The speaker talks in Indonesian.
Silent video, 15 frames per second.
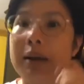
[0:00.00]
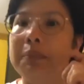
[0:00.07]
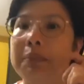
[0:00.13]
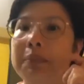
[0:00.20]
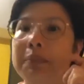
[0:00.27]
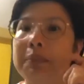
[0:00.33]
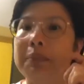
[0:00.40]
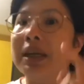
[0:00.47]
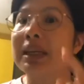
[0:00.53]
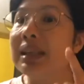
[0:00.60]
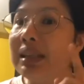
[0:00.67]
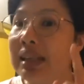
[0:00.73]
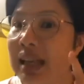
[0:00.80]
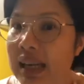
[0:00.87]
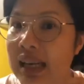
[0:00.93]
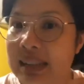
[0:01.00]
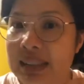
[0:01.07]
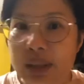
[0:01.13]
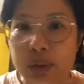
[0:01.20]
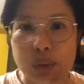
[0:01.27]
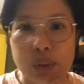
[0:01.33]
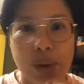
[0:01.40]
berarti dia nggak
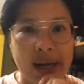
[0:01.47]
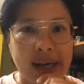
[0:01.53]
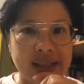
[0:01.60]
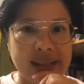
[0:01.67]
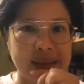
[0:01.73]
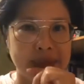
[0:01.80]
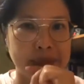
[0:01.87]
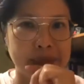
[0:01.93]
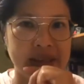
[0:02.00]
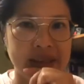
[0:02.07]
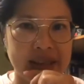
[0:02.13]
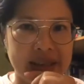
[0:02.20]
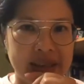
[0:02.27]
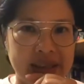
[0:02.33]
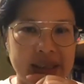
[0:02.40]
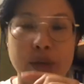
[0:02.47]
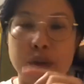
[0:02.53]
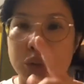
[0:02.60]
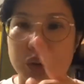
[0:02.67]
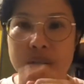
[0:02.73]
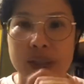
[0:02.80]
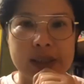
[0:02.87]
satu dua hari berdiri di,
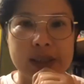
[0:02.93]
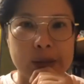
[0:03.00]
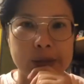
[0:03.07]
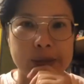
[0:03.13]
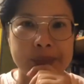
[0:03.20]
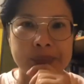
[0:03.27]
duduk di situ.